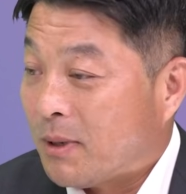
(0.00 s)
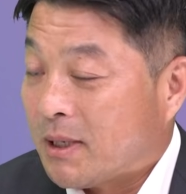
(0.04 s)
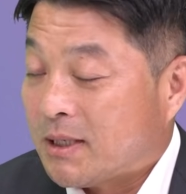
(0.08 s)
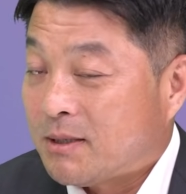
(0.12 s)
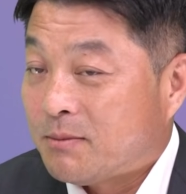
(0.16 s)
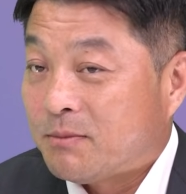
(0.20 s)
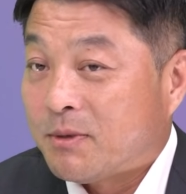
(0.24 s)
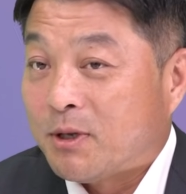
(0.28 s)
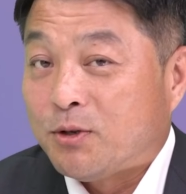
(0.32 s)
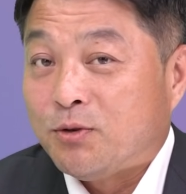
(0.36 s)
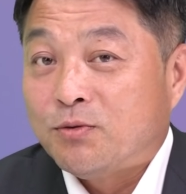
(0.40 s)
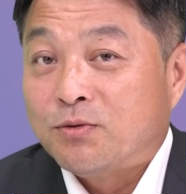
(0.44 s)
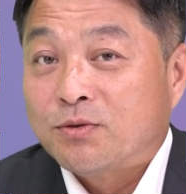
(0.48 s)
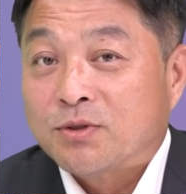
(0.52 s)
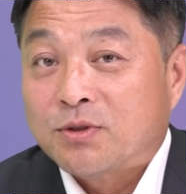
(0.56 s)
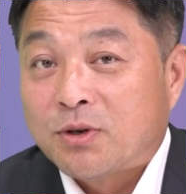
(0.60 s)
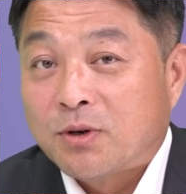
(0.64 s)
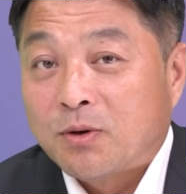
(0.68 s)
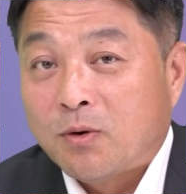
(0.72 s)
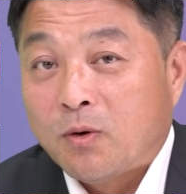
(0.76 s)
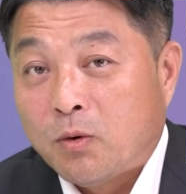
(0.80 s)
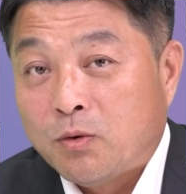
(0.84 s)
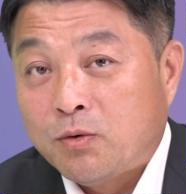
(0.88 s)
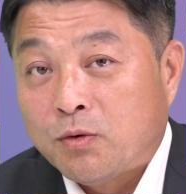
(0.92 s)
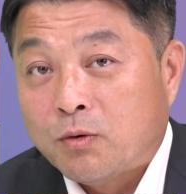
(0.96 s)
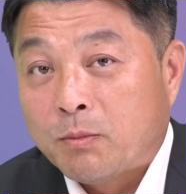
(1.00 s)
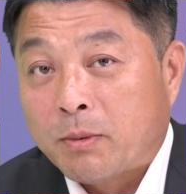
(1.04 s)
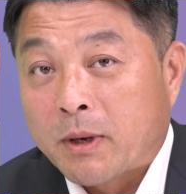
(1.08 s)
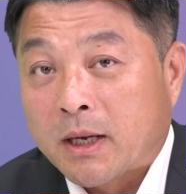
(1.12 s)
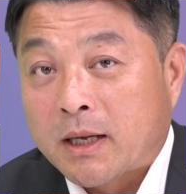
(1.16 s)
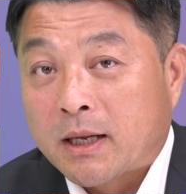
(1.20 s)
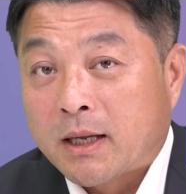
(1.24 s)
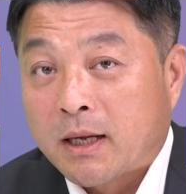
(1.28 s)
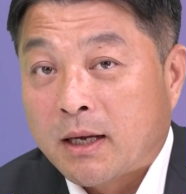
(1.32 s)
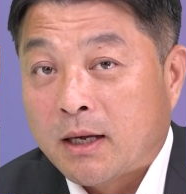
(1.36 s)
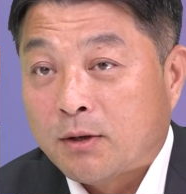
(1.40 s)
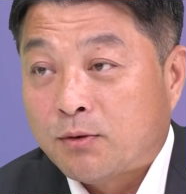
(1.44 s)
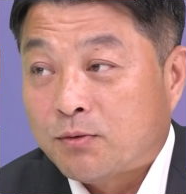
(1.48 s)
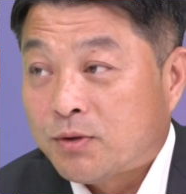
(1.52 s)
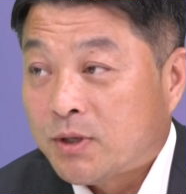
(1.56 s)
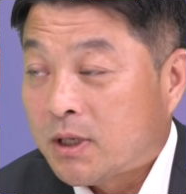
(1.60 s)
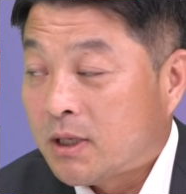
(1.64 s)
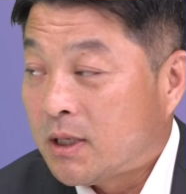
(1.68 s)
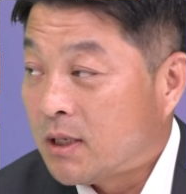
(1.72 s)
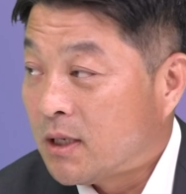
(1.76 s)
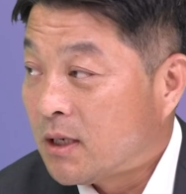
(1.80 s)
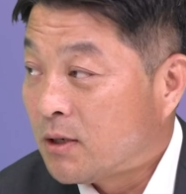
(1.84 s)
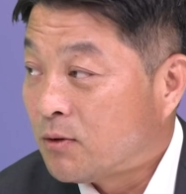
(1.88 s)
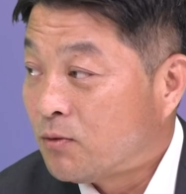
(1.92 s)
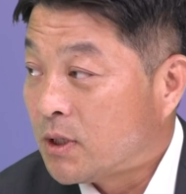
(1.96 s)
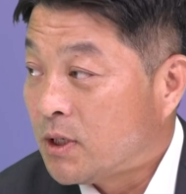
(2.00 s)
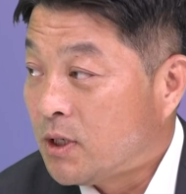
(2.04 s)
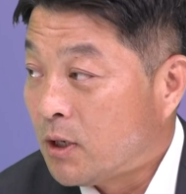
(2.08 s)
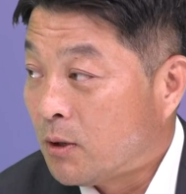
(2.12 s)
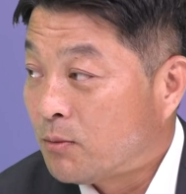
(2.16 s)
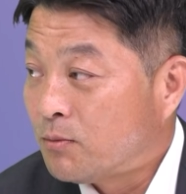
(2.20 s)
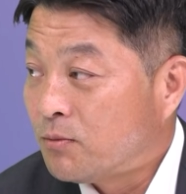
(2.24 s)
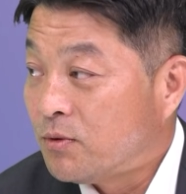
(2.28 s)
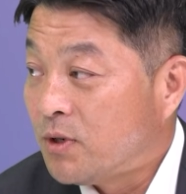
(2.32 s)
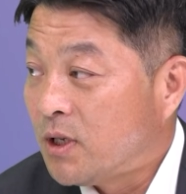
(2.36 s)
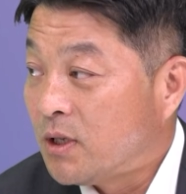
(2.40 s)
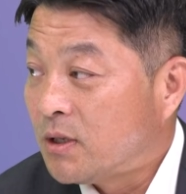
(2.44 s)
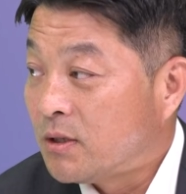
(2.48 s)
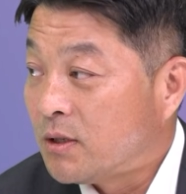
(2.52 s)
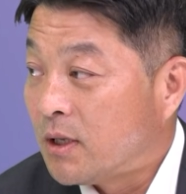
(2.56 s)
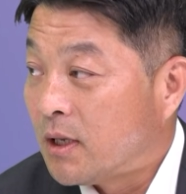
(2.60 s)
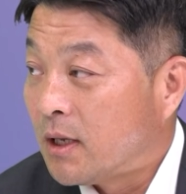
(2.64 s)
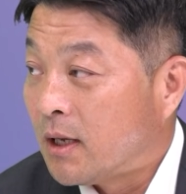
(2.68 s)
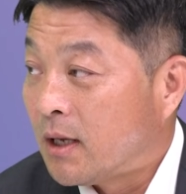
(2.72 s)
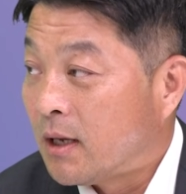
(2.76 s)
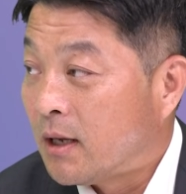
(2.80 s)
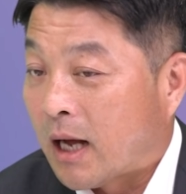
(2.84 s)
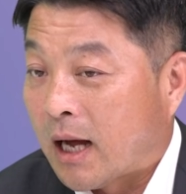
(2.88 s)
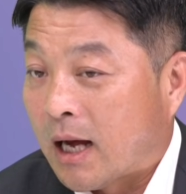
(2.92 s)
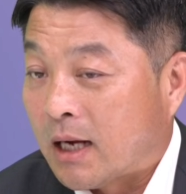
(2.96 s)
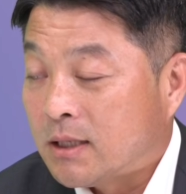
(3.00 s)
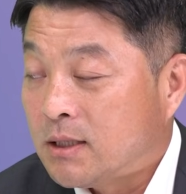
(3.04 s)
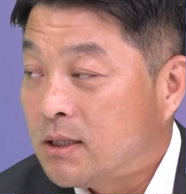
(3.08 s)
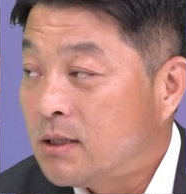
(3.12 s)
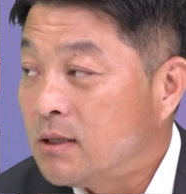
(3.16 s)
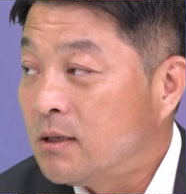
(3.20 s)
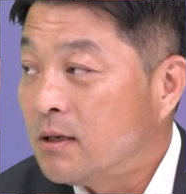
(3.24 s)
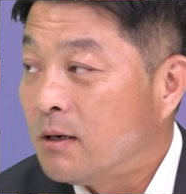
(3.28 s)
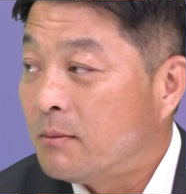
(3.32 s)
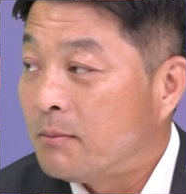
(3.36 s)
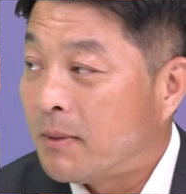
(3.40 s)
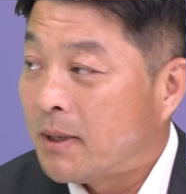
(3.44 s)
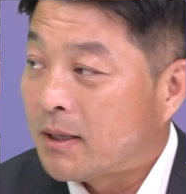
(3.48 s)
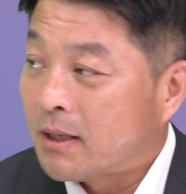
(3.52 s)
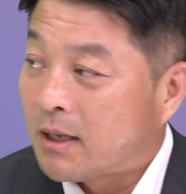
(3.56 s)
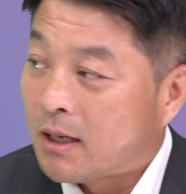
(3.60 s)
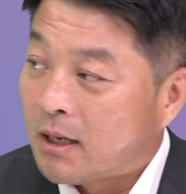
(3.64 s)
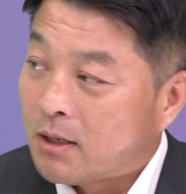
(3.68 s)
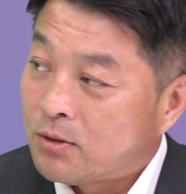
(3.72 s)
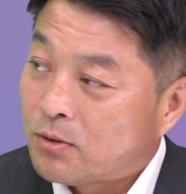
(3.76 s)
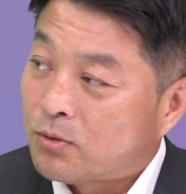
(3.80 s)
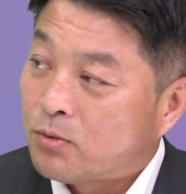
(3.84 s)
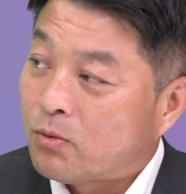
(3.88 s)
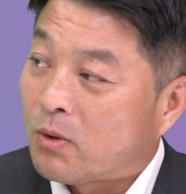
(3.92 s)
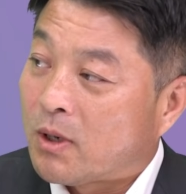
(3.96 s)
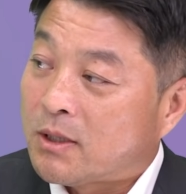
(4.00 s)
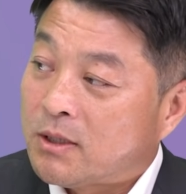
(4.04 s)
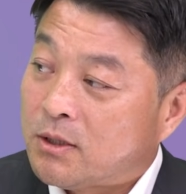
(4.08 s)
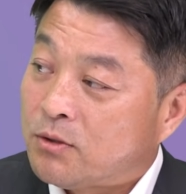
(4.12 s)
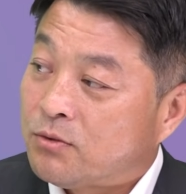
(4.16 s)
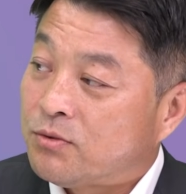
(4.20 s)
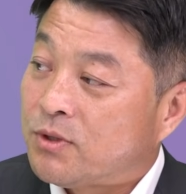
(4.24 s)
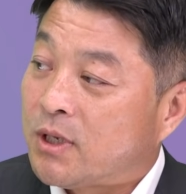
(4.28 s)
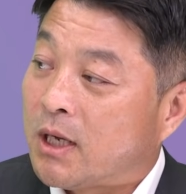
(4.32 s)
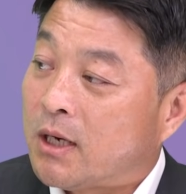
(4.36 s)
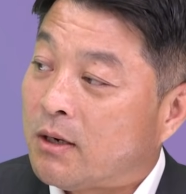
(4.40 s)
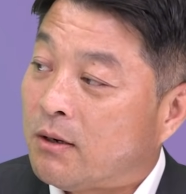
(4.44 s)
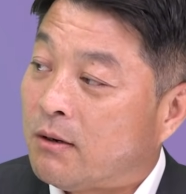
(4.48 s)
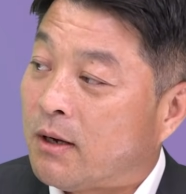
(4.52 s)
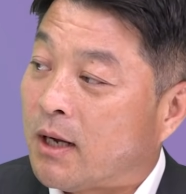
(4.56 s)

말씀드렸다. 육천오백 개의 투자 대상 기업군이 있는데 아시는 것만 계속 똑같이 투자하는